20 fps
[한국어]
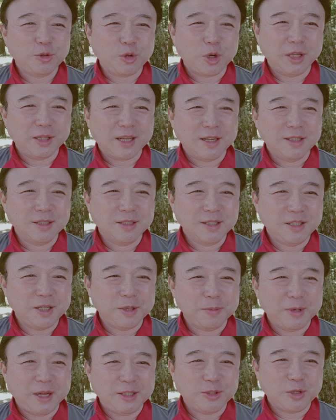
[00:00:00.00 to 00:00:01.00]

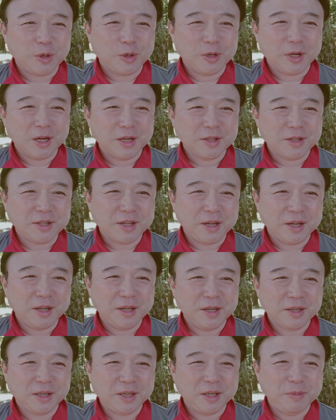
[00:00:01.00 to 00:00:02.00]
최다응시 만점
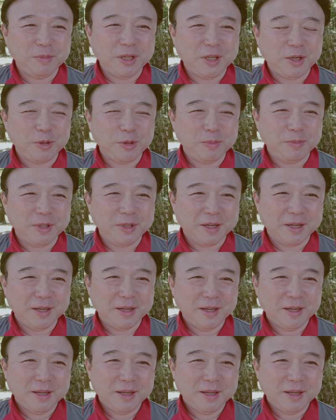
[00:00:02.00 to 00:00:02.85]
강사 김대긴입니다.